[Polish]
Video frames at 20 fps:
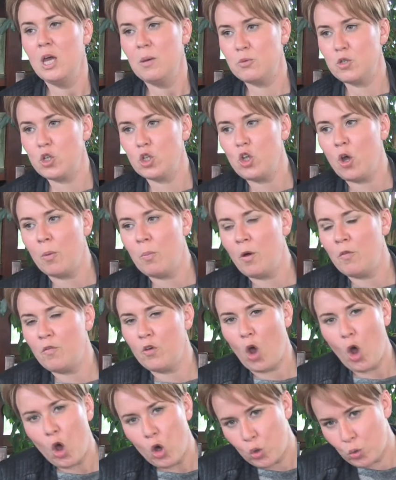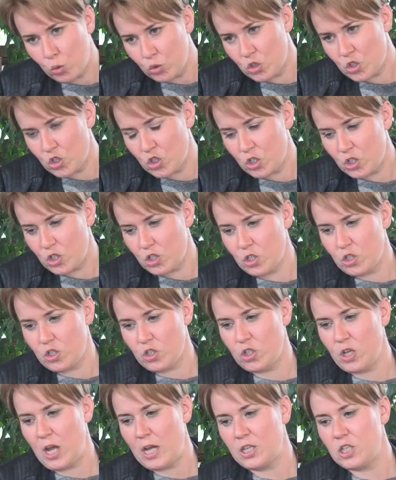przydomowy ogród czy, czy,
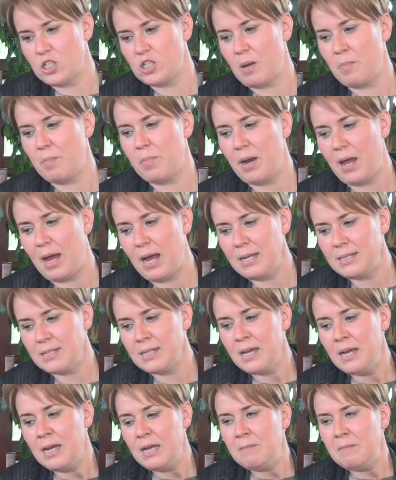czy jakiś tam plac,